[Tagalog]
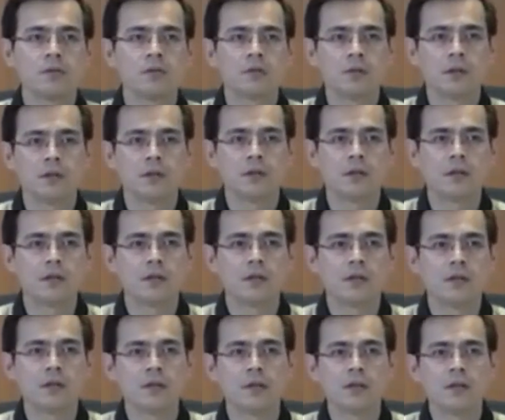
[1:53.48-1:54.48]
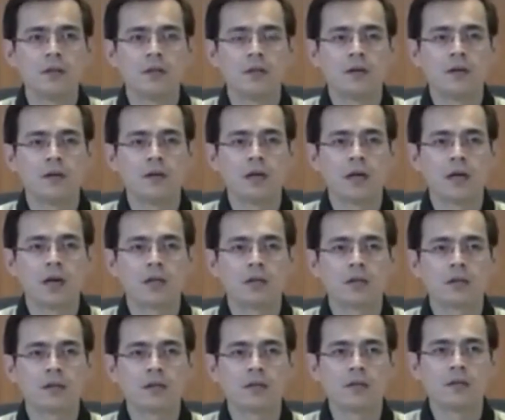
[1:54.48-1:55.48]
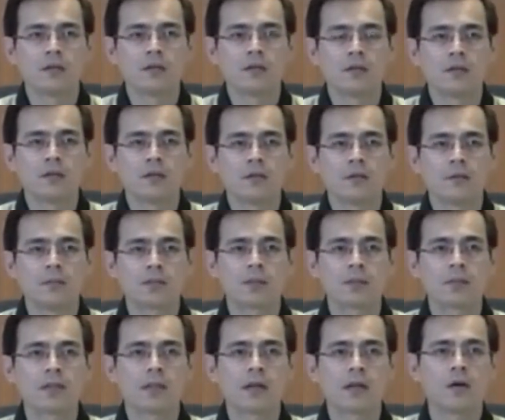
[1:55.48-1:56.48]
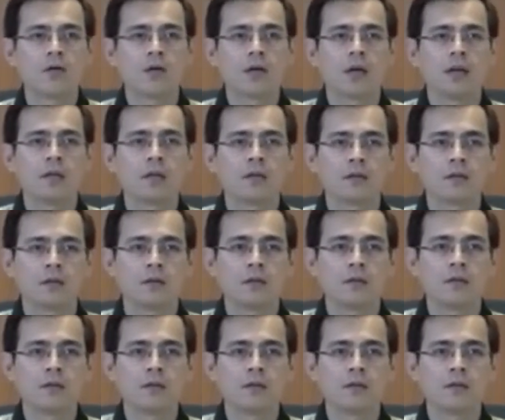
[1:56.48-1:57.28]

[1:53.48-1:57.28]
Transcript: O, o yan, o, masamang tao yan. O,